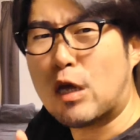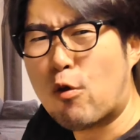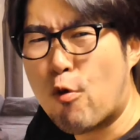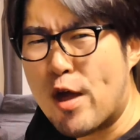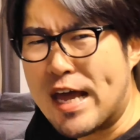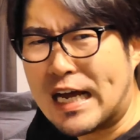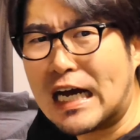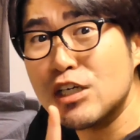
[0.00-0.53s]
歌
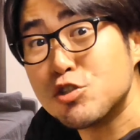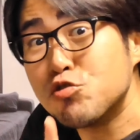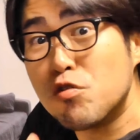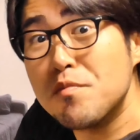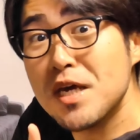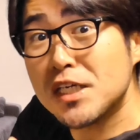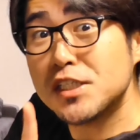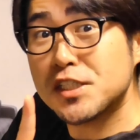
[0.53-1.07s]
声歌手
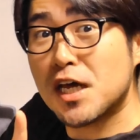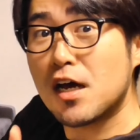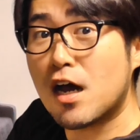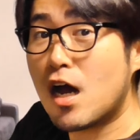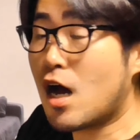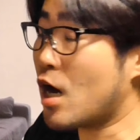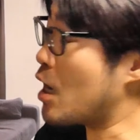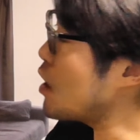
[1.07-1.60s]
の MISIA さ
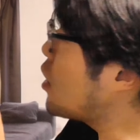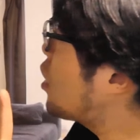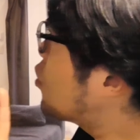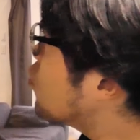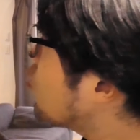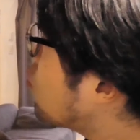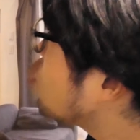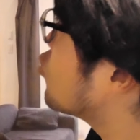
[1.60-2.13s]
んが
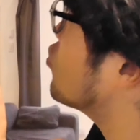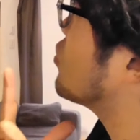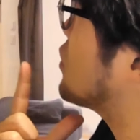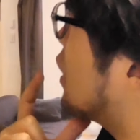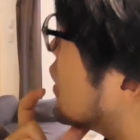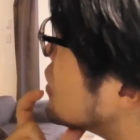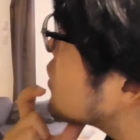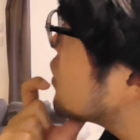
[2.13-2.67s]

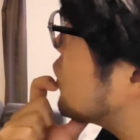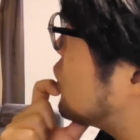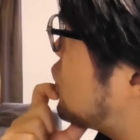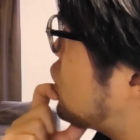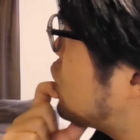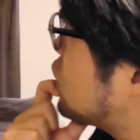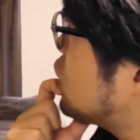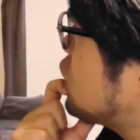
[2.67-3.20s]
153
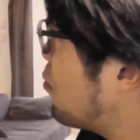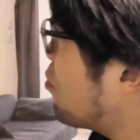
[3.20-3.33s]
センチ。